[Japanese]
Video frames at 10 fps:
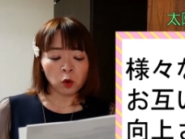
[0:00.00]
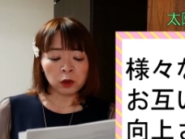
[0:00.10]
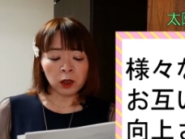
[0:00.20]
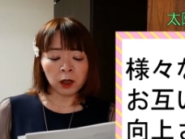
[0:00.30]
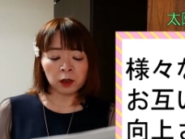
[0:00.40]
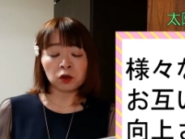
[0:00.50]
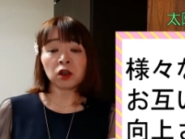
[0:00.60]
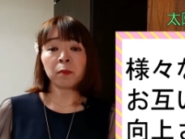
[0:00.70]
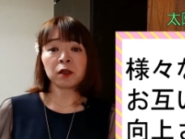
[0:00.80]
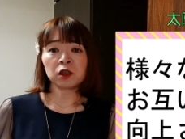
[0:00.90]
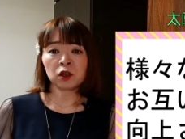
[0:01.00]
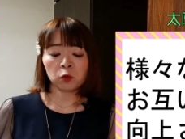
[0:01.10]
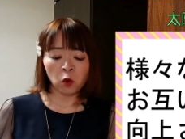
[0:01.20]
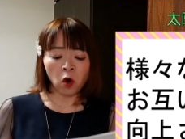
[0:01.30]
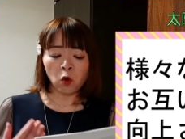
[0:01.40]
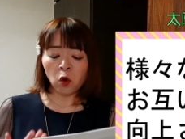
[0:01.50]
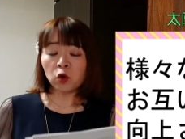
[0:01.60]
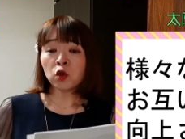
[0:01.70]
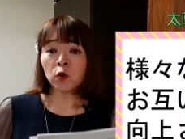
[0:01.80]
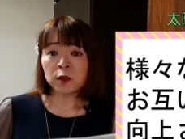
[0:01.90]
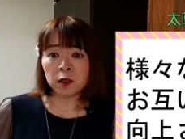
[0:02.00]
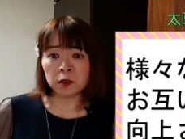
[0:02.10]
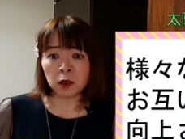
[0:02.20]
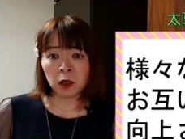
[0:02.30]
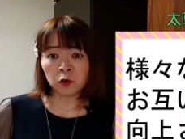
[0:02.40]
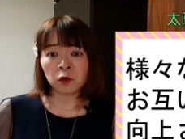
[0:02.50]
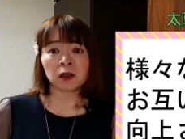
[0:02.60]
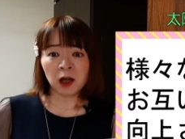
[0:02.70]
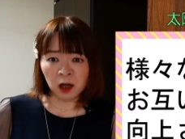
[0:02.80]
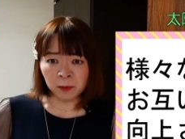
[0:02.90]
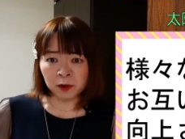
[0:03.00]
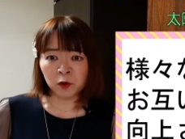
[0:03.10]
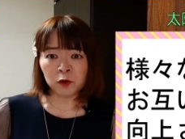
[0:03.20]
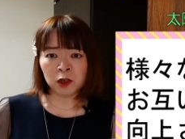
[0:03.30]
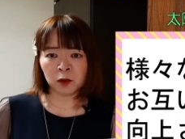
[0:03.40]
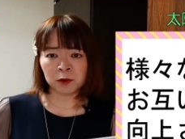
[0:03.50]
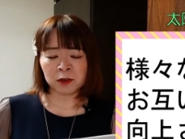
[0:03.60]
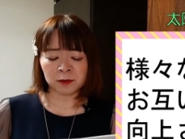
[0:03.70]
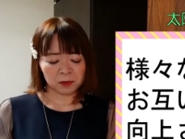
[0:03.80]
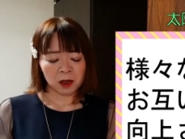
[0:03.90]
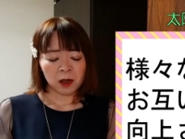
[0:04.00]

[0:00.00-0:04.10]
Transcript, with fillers: お互いの魂を向上させていく仲間でございます。